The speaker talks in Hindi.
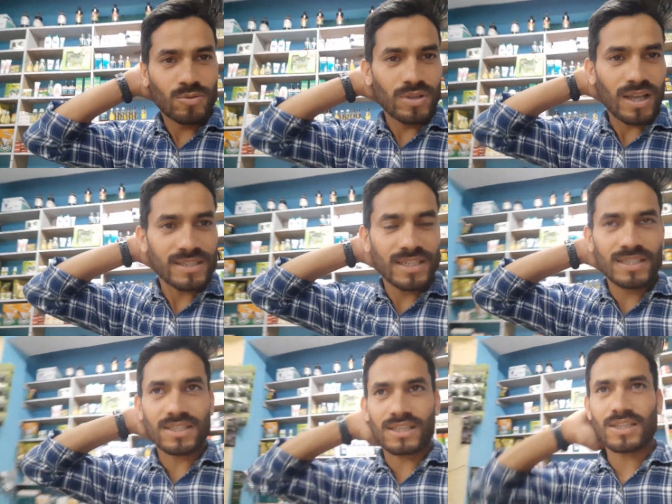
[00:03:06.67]
तो यहाँ से
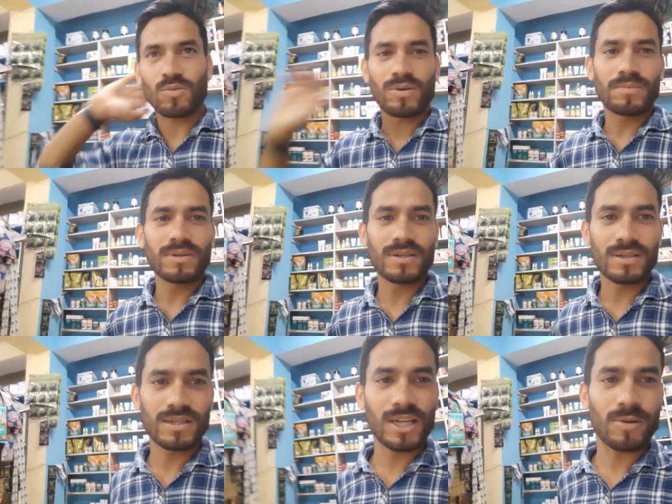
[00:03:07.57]
चलता हूँ
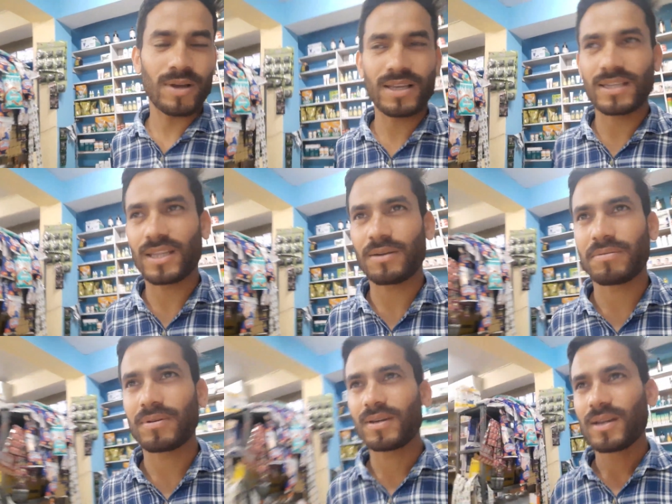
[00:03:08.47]
अब नगवाई की
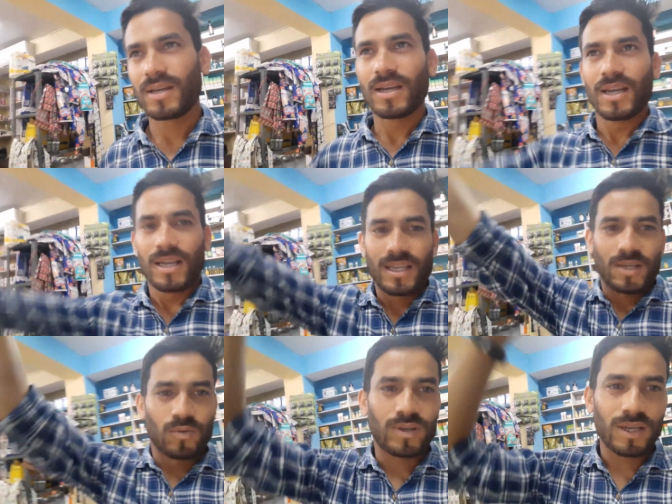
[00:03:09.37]
तरफ
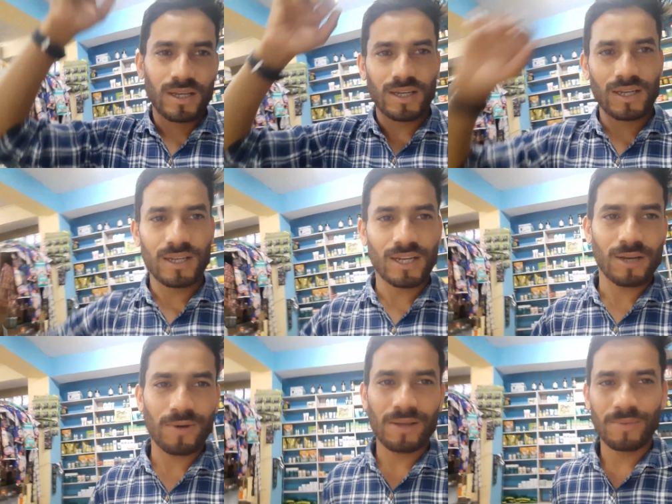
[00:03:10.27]
क्योंकि
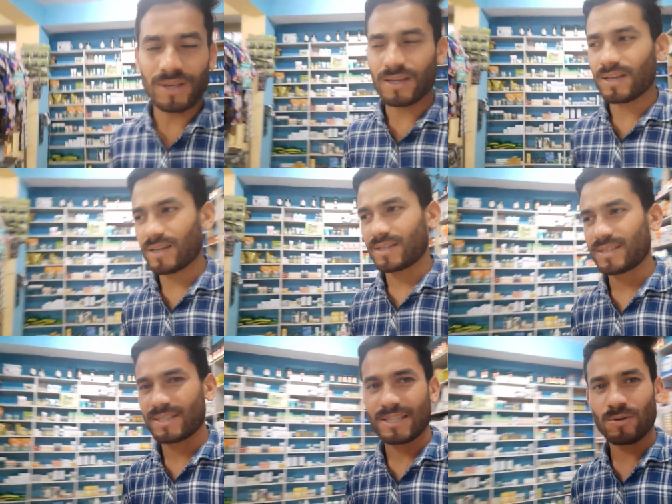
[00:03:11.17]
नगवाई
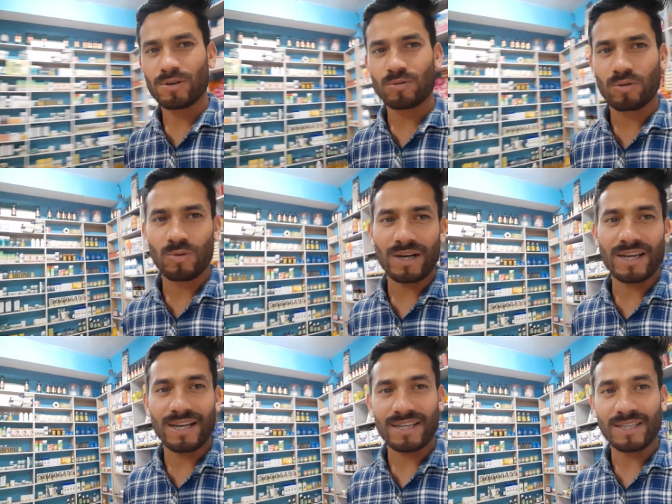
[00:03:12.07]
में देवली तो वहाँ
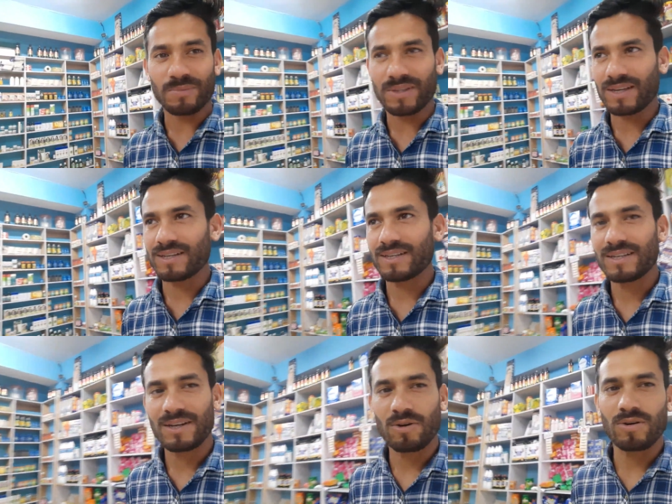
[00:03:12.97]
आया है देवता
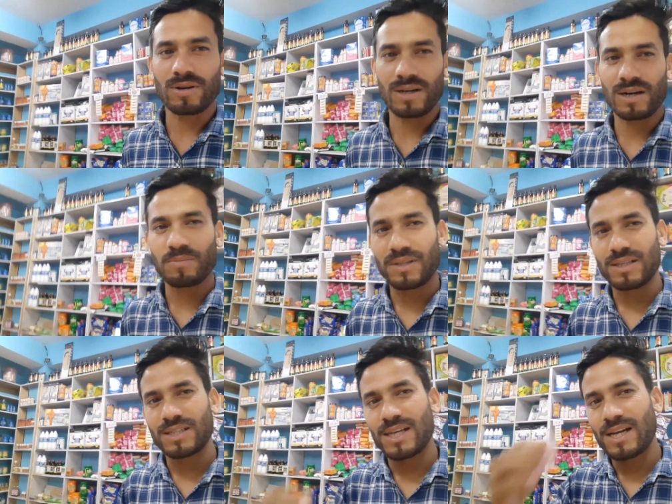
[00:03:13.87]
और
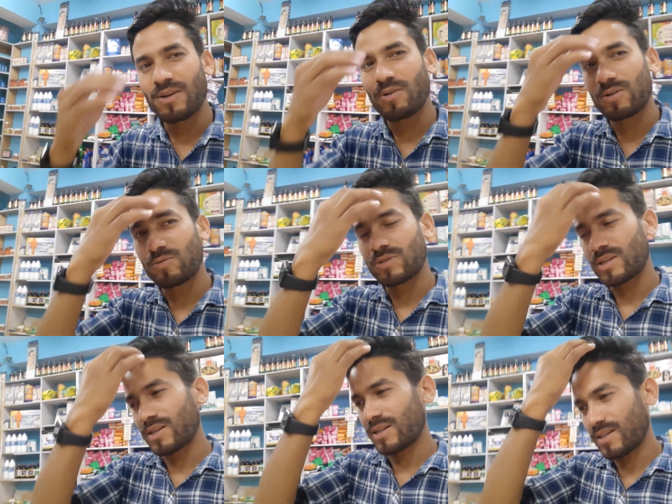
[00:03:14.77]
गणपति जी आए हैं और
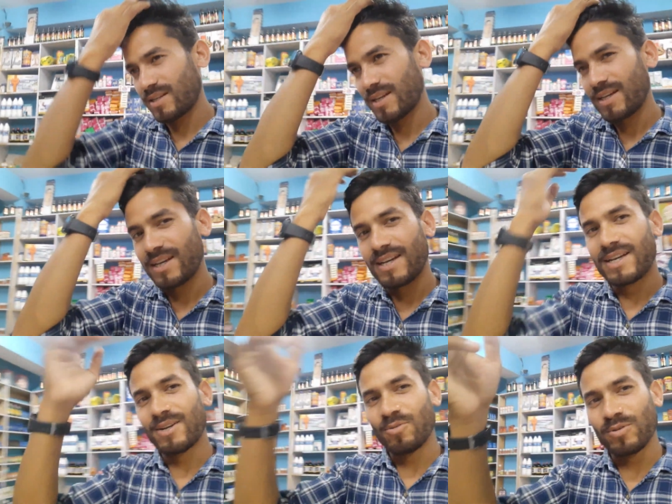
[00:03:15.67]
दूसरे
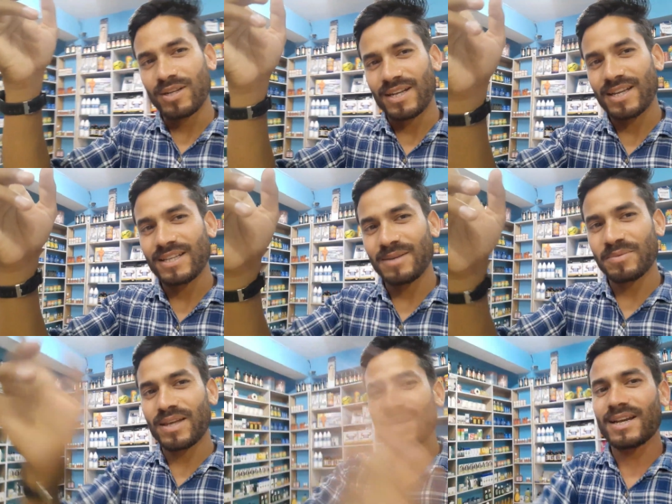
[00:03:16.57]
उधर के ही
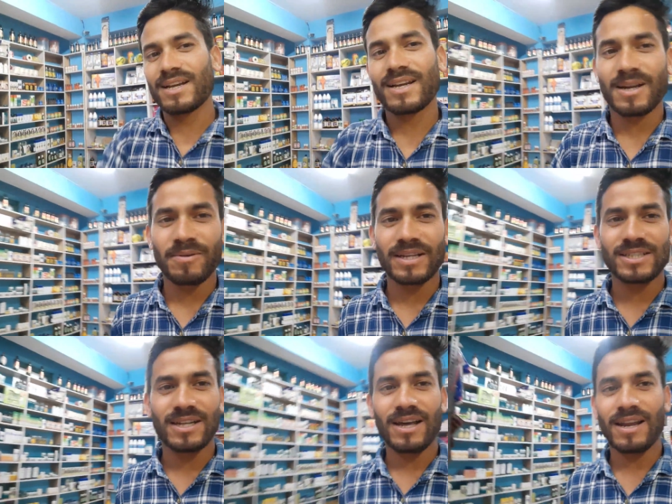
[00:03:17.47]
देवता एक
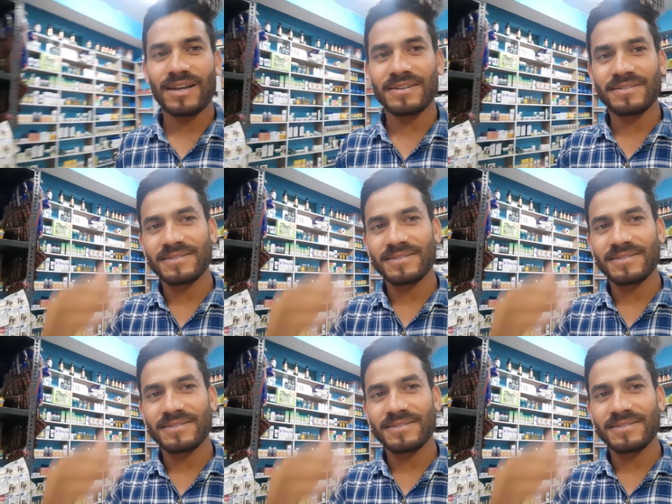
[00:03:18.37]
कवलाशी नारायण